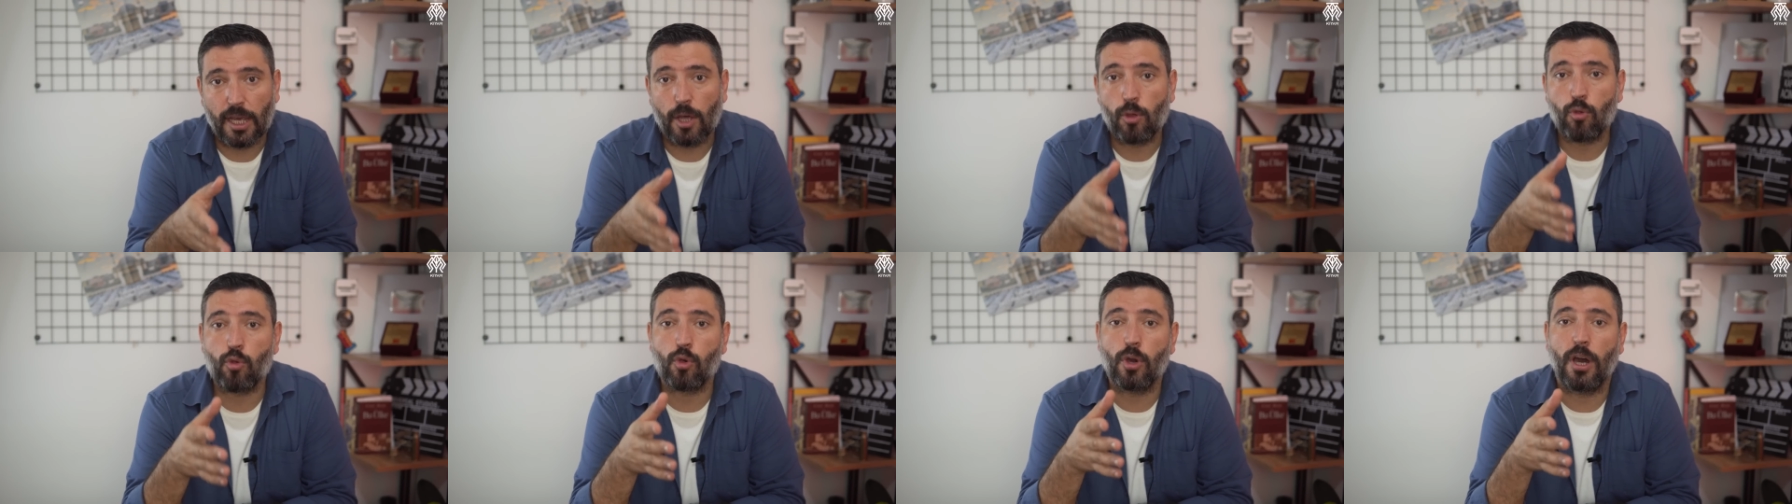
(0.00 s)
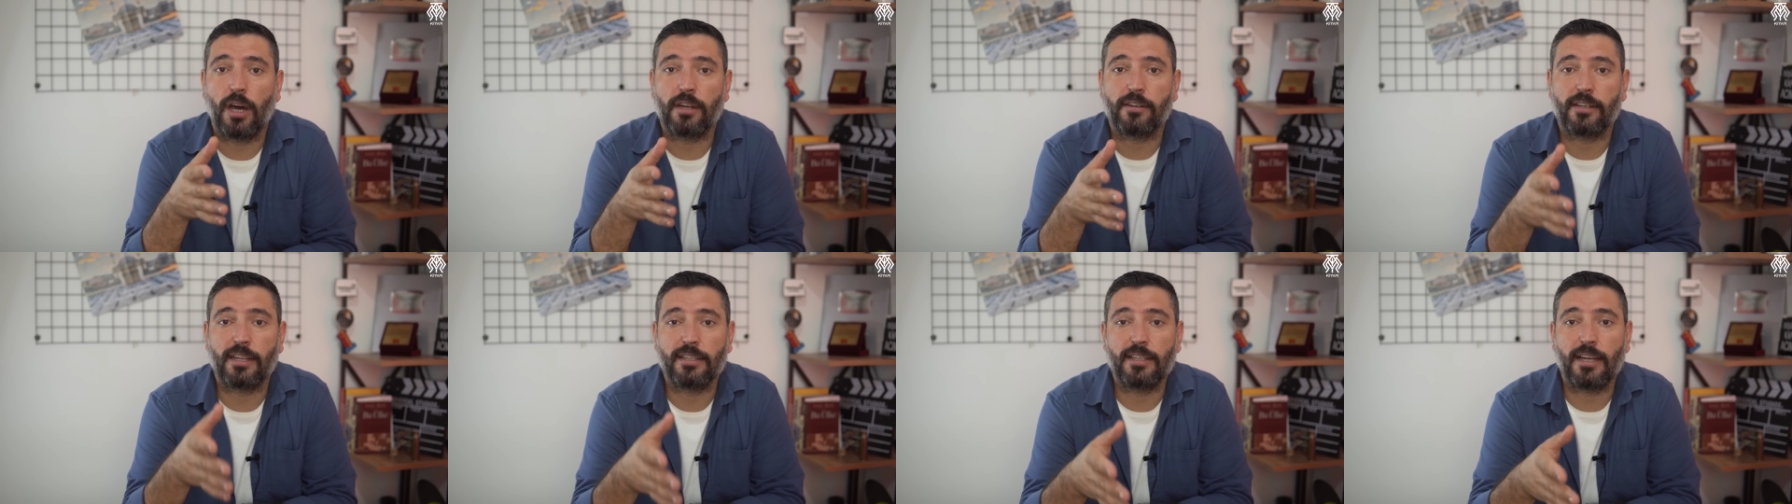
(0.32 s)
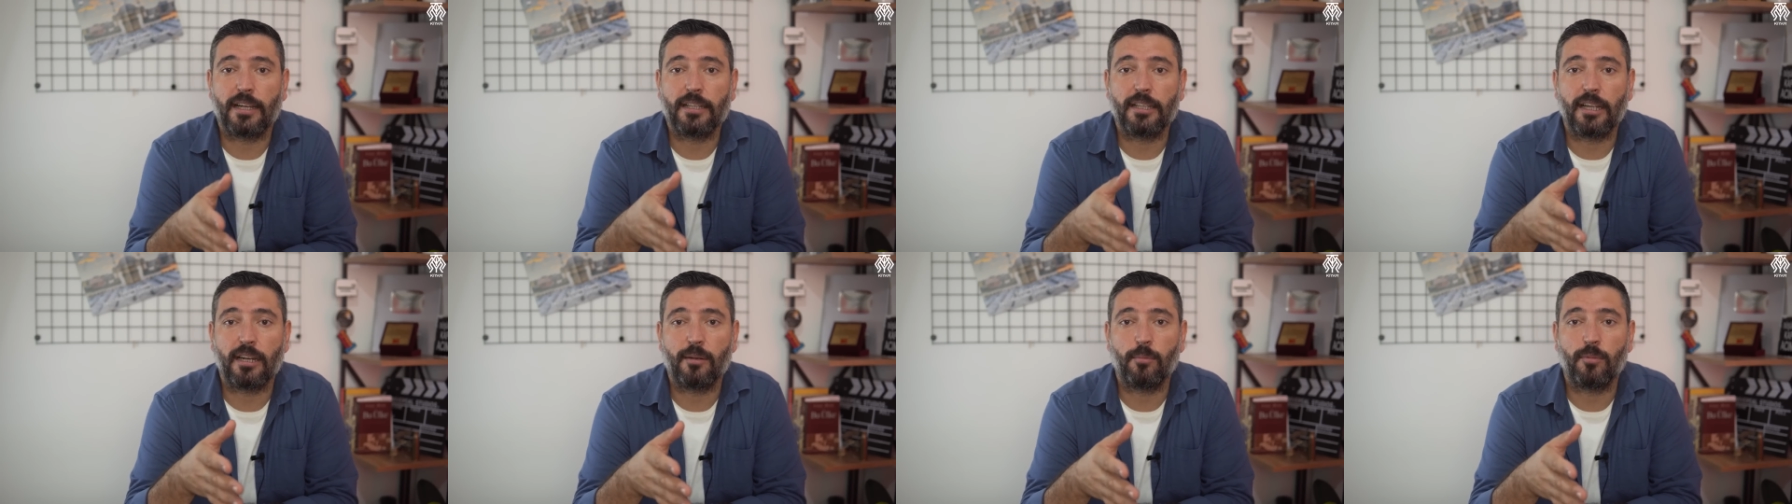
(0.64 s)
Şu an
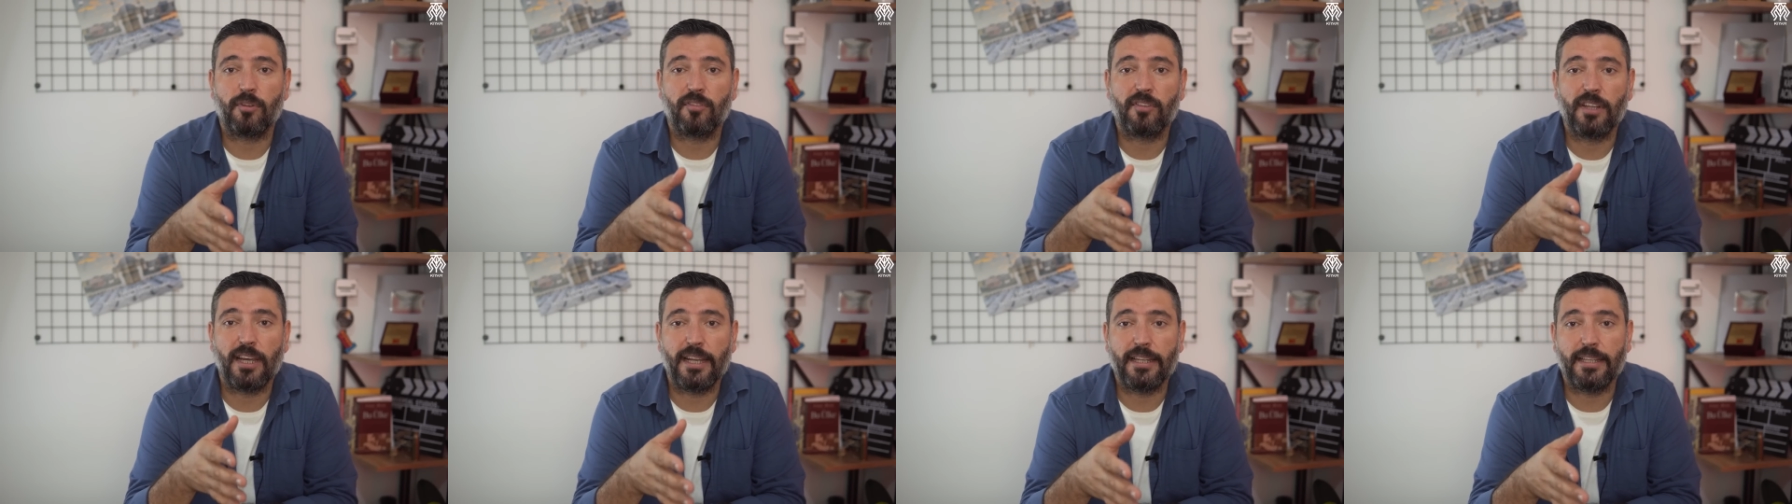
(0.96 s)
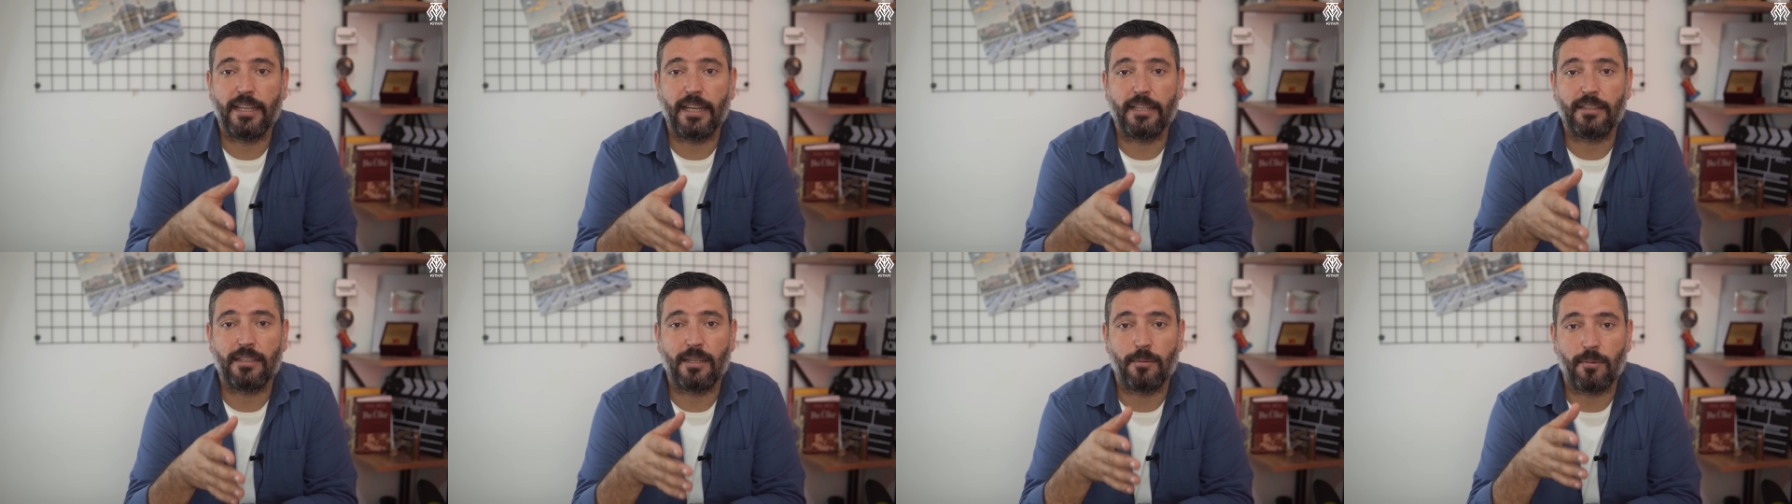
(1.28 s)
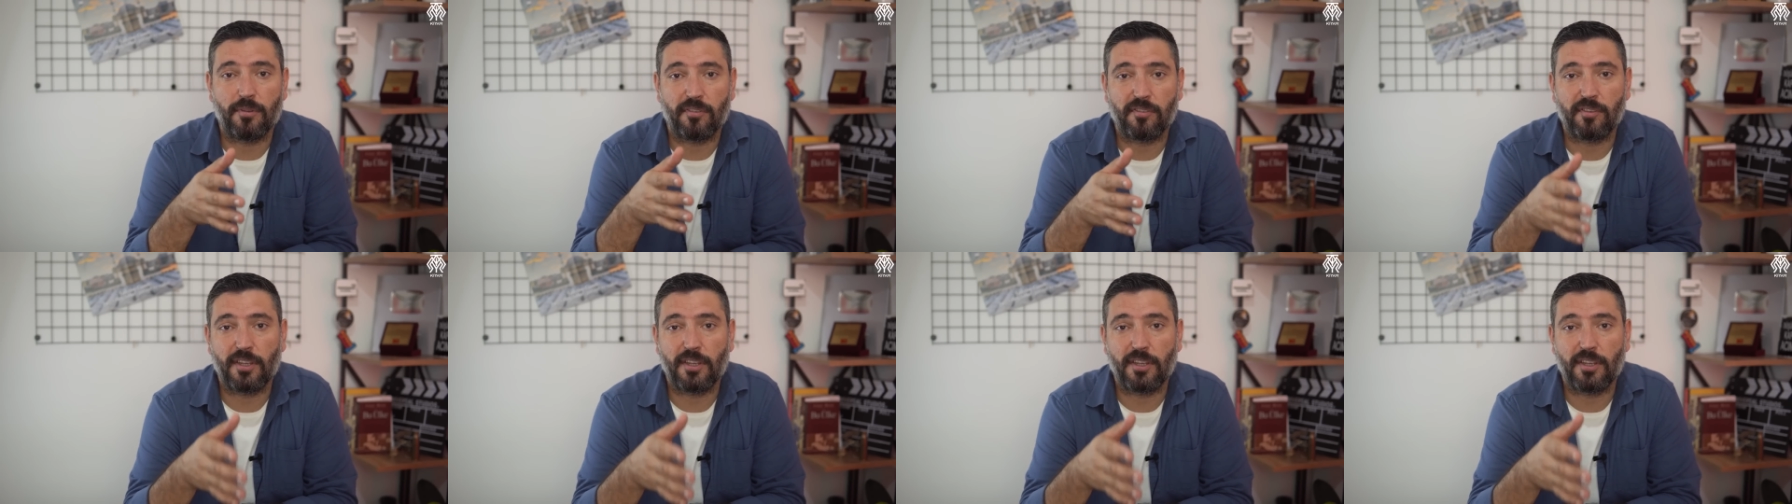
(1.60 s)
radarlarımızda elde ettiğimiz